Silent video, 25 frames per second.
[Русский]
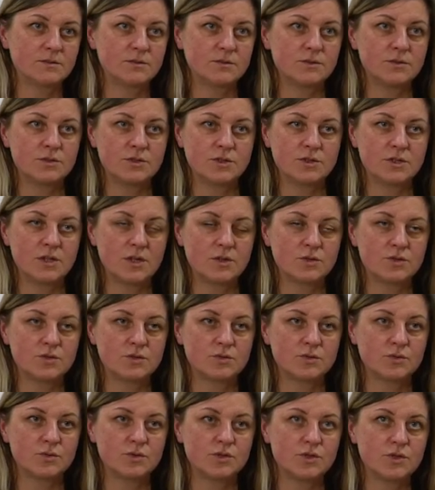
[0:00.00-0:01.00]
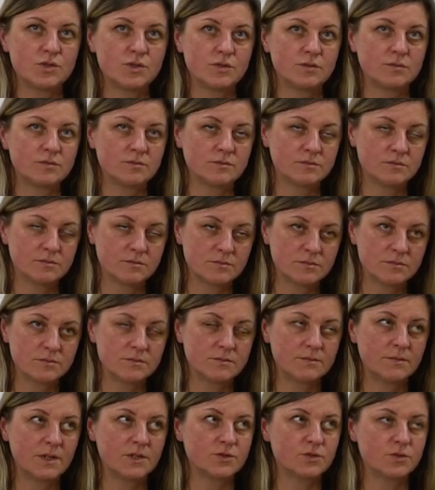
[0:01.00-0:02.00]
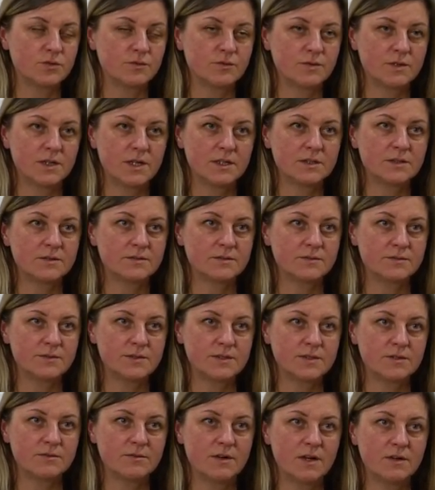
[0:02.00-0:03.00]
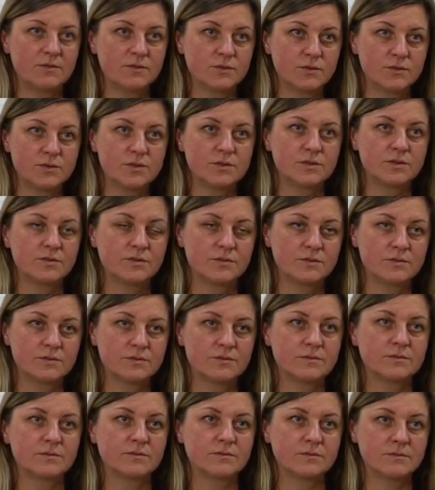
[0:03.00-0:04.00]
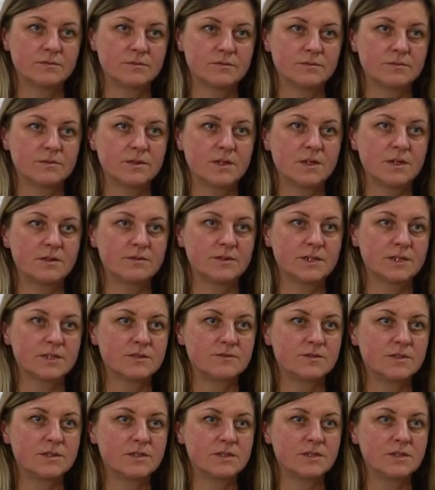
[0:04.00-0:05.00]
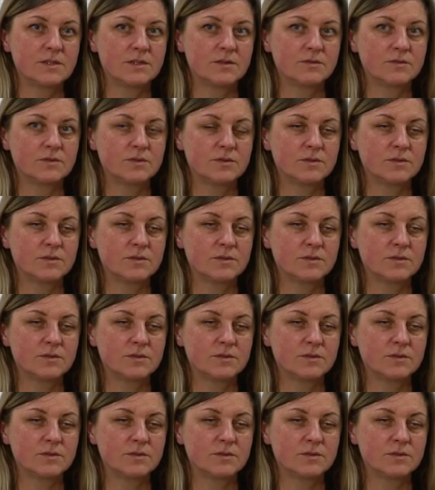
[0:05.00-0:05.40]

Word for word: То есть считаю, что очень большой вклад фестиваль вносит в развитие